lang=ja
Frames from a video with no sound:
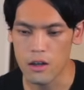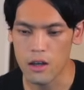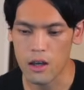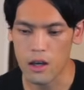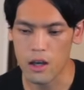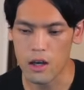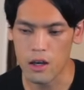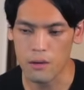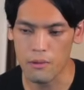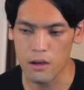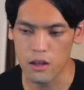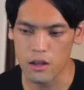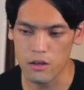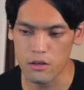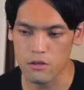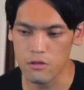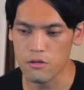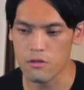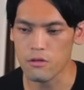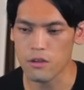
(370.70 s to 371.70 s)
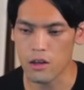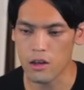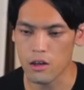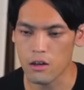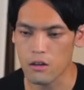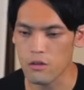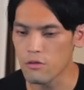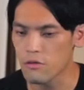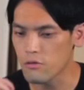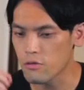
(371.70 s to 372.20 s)
えー、カバンにスッとね入
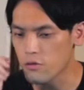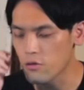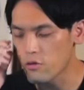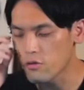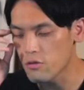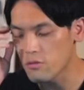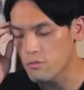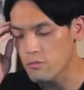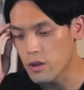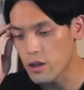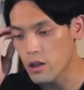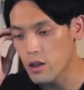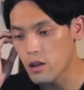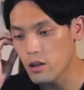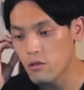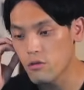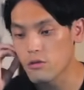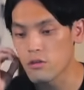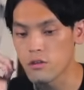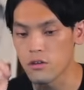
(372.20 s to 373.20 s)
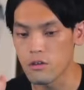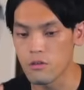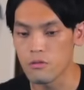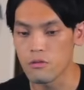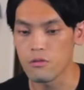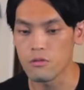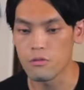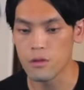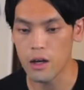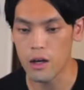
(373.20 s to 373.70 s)
れておくと、まあ、入れてるんですけど
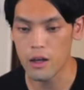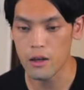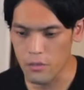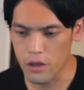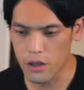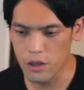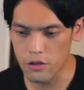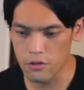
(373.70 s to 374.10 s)
僕の場合、まあ、非